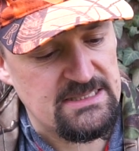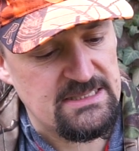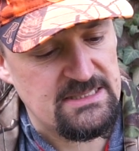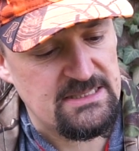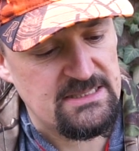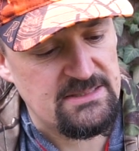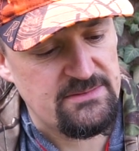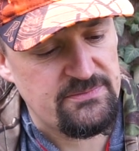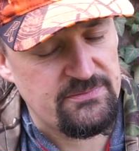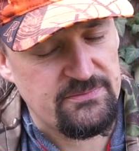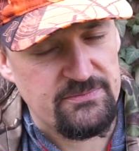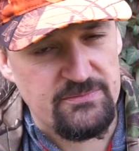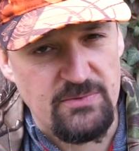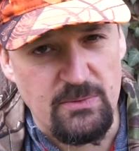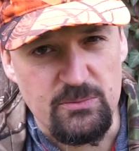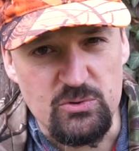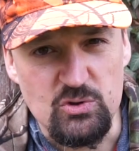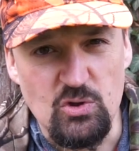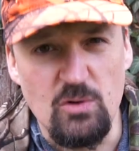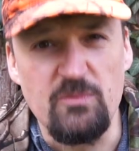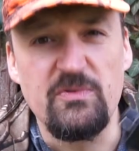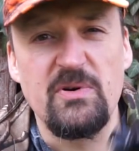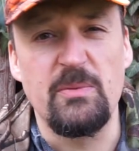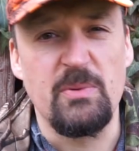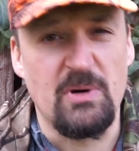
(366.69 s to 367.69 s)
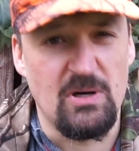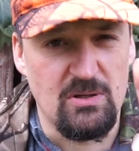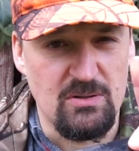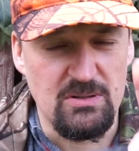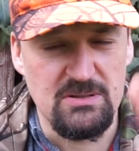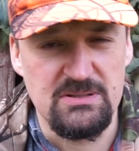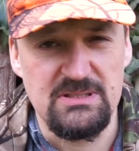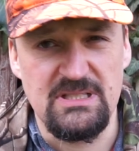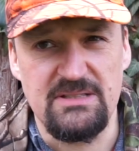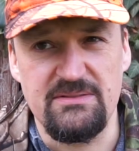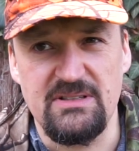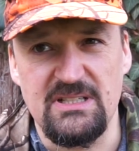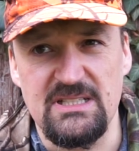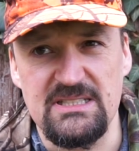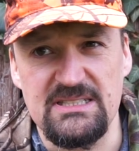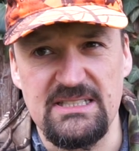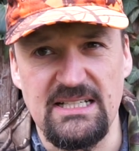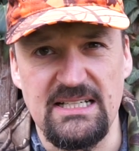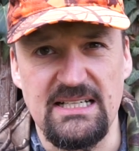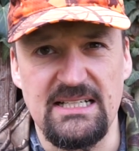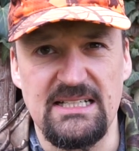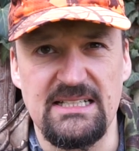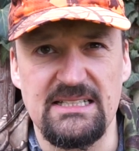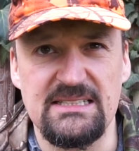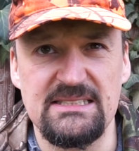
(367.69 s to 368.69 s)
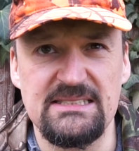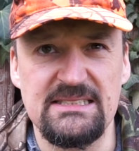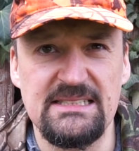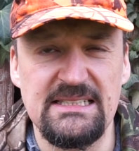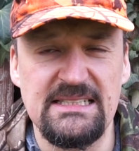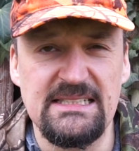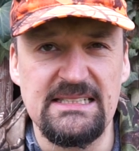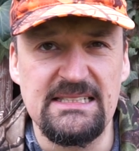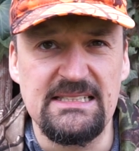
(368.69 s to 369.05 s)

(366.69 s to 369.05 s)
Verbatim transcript: äh, vom Stromverbrauch, da war ich ja gerade.